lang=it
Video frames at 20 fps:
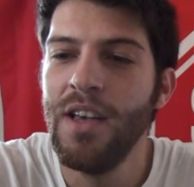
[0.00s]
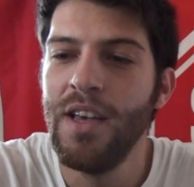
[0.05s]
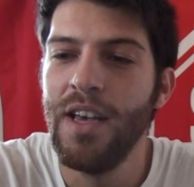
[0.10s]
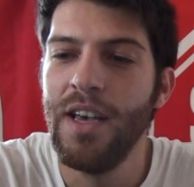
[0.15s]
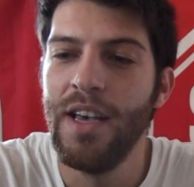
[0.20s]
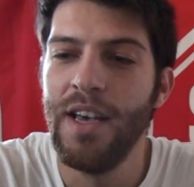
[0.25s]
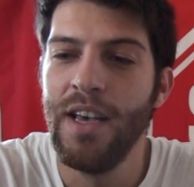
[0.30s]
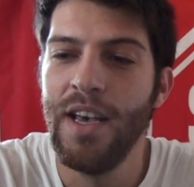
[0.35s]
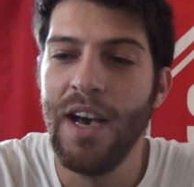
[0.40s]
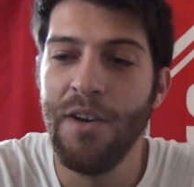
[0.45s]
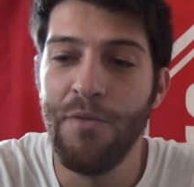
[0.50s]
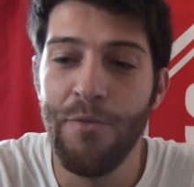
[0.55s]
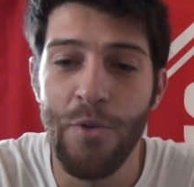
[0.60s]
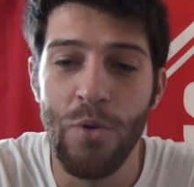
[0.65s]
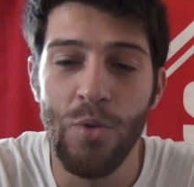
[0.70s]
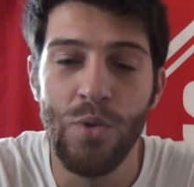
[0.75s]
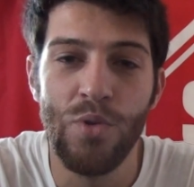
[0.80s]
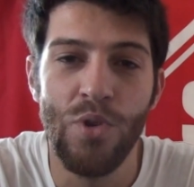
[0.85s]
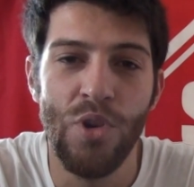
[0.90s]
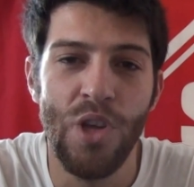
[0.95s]
eh,
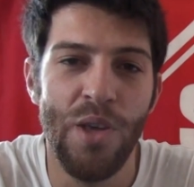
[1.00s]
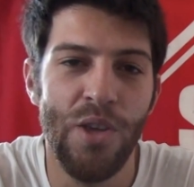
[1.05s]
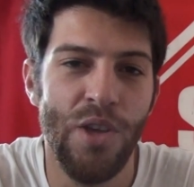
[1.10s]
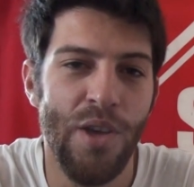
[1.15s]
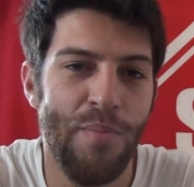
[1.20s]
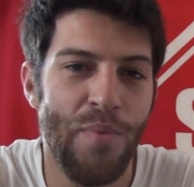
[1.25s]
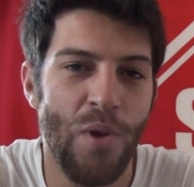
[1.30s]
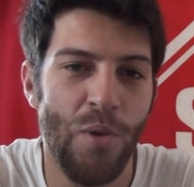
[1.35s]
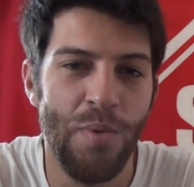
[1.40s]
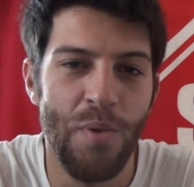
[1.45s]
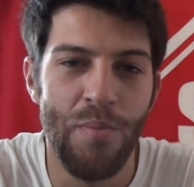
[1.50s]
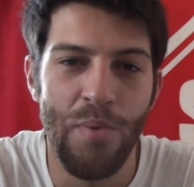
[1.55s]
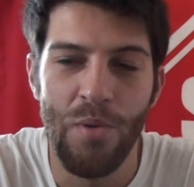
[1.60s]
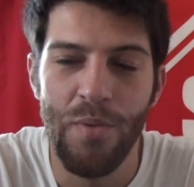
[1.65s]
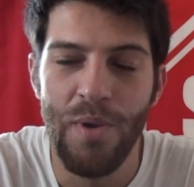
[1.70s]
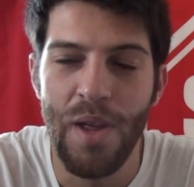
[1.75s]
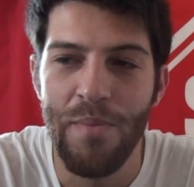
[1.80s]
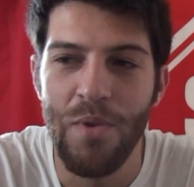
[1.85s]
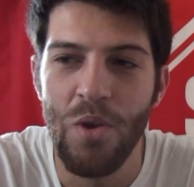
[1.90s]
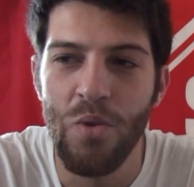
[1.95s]
affrontano i propri
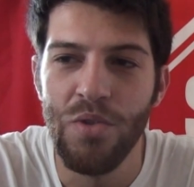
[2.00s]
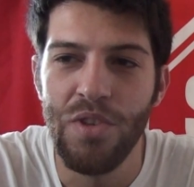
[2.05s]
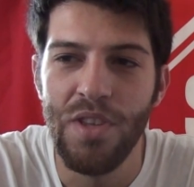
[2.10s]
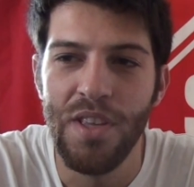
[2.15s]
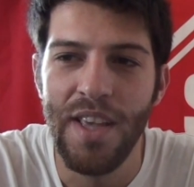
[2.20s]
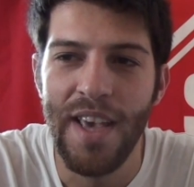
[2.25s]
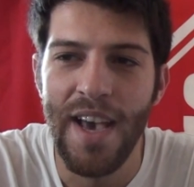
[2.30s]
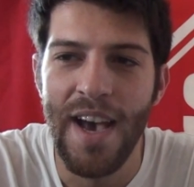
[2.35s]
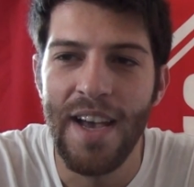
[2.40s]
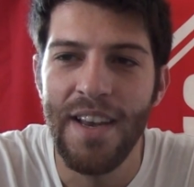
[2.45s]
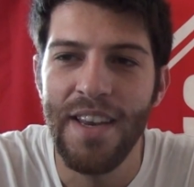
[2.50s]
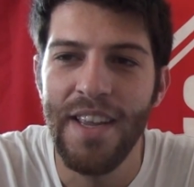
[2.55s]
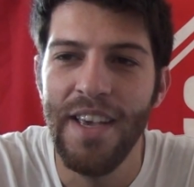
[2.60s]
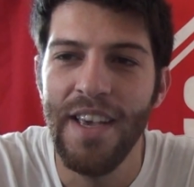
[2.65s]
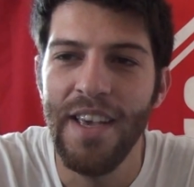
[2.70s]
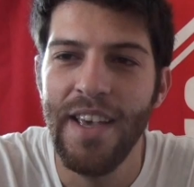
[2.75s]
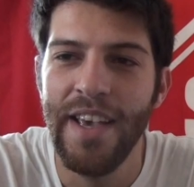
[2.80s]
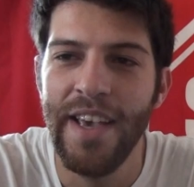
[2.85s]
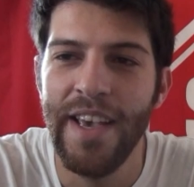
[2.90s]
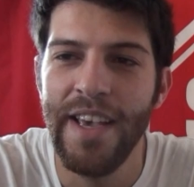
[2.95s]
problemi
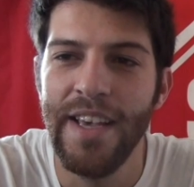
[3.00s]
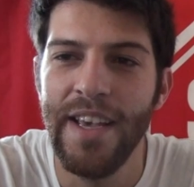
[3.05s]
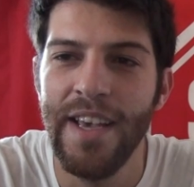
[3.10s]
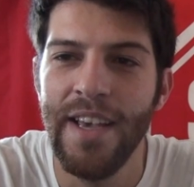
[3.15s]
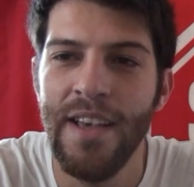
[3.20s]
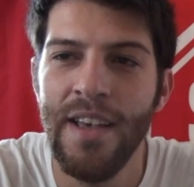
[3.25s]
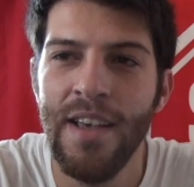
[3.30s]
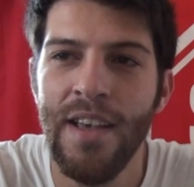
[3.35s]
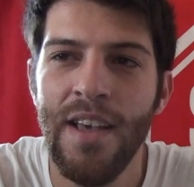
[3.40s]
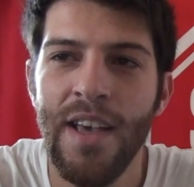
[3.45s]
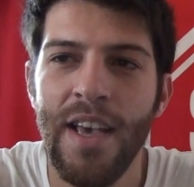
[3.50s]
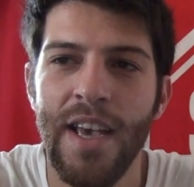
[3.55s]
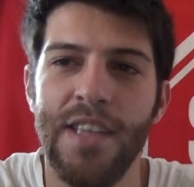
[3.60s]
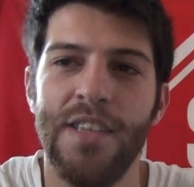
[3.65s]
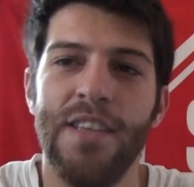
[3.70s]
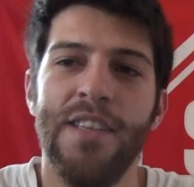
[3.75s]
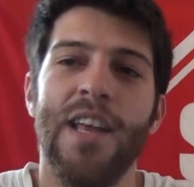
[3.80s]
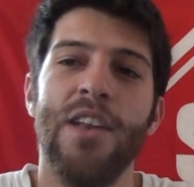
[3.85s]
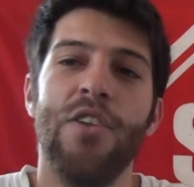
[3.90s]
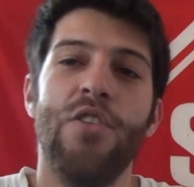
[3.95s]
quotidiani e, e,
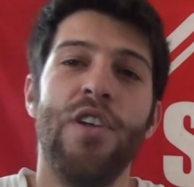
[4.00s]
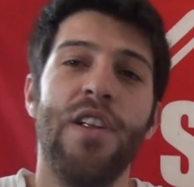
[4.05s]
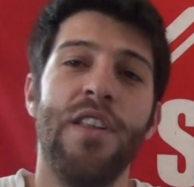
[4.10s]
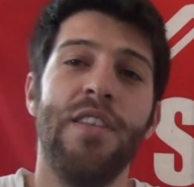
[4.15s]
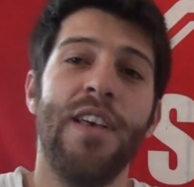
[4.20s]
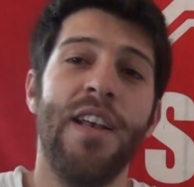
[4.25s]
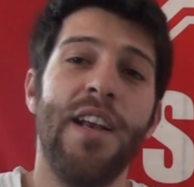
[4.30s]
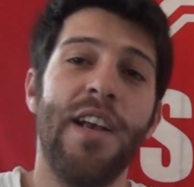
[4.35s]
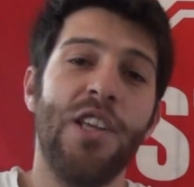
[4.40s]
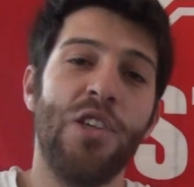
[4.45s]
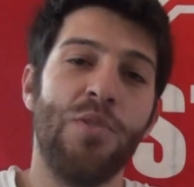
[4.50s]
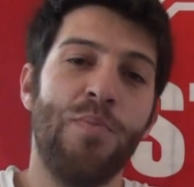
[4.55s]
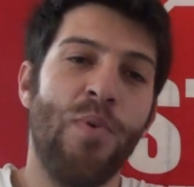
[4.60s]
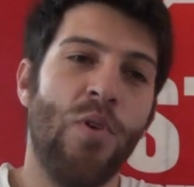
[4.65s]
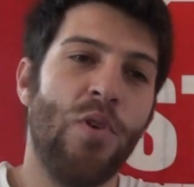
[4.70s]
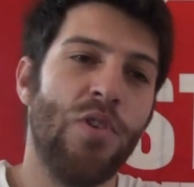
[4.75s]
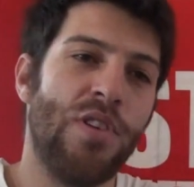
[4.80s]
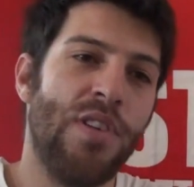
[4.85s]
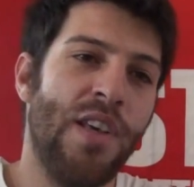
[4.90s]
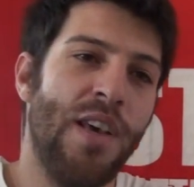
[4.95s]
si danno delle
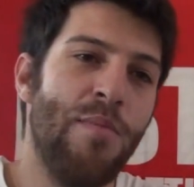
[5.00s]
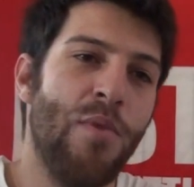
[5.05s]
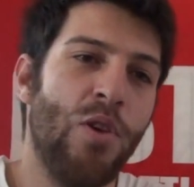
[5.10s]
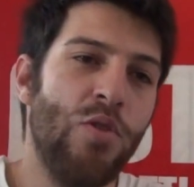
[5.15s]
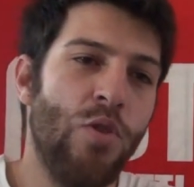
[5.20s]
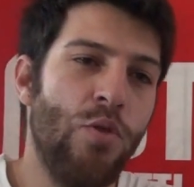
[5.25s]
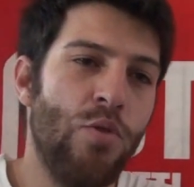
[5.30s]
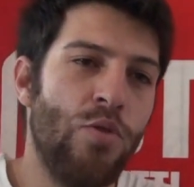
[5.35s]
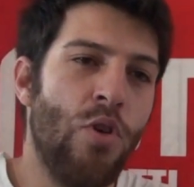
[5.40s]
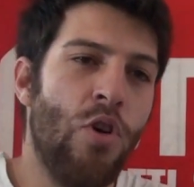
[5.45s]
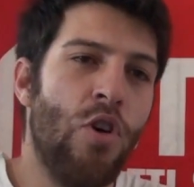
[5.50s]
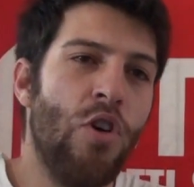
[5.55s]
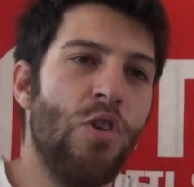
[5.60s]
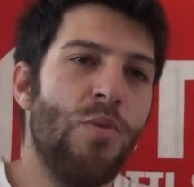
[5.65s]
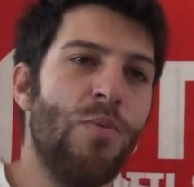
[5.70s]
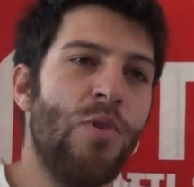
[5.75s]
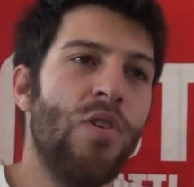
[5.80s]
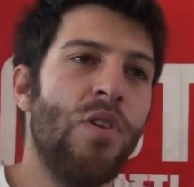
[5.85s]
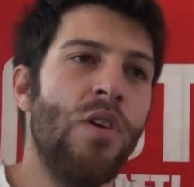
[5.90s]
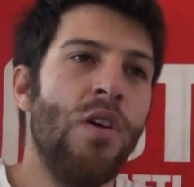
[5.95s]
risposte in modo
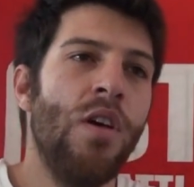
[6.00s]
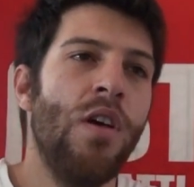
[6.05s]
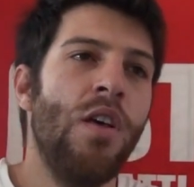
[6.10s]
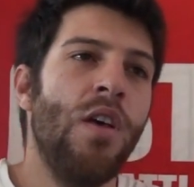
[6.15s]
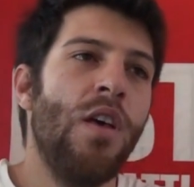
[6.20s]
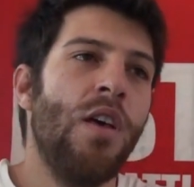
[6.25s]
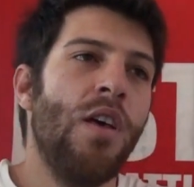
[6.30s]
autonomo.